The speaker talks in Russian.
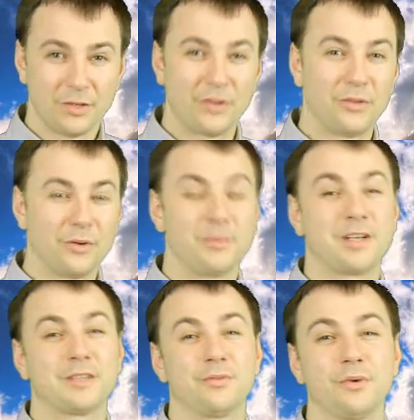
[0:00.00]
Но
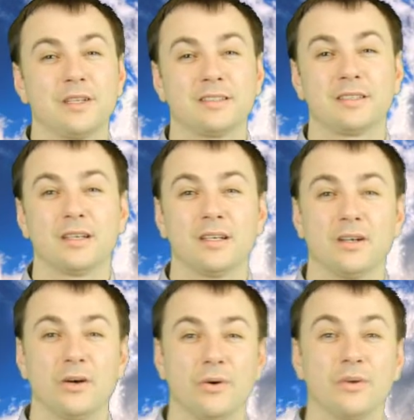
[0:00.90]
миротворец,
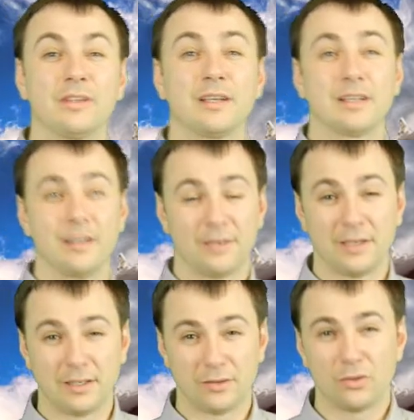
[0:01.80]
он
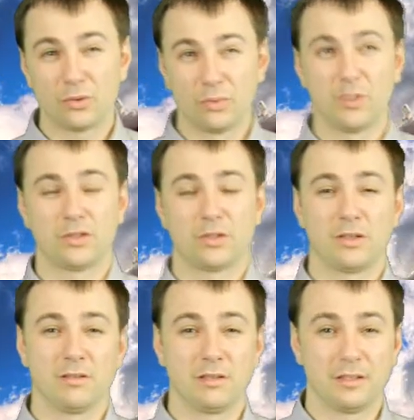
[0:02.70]
говорит, но думает, что
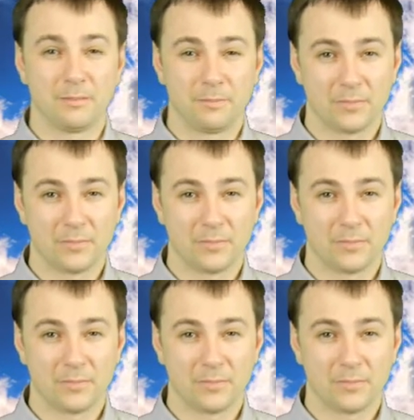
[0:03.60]
говорит.